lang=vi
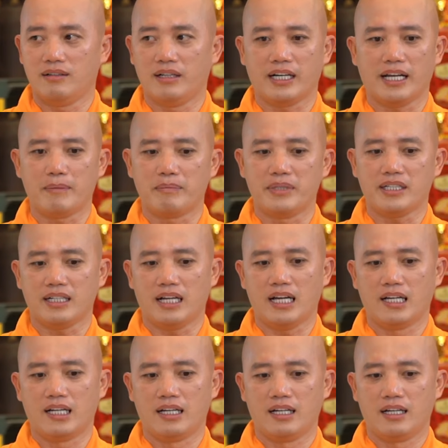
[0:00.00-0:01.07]
Và các em biết là
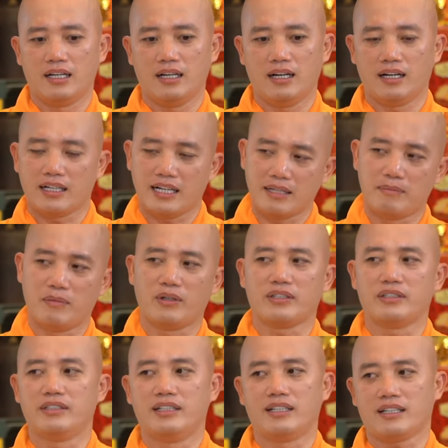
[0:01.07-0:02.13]
ở đây mọi
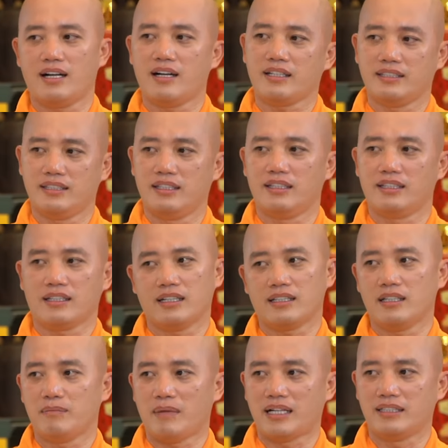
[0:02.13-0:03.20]
người nó có cái gì, có
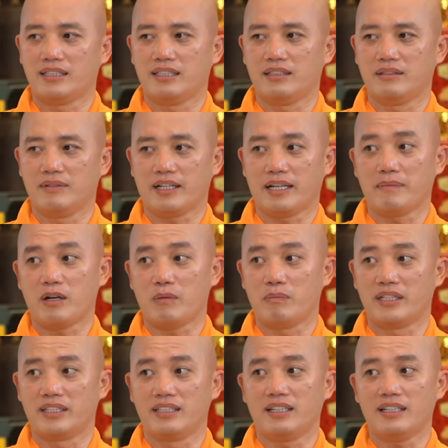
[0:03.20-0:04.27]
thế mạnh gì, và các em không
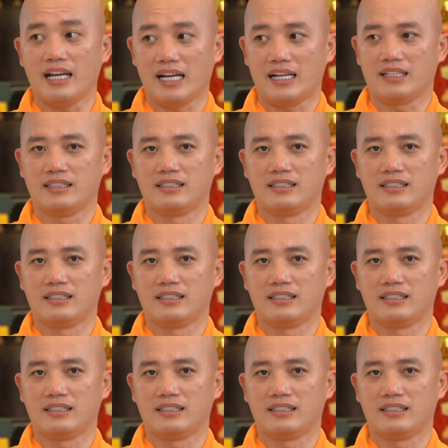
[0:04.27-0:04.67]
bị giới hạn.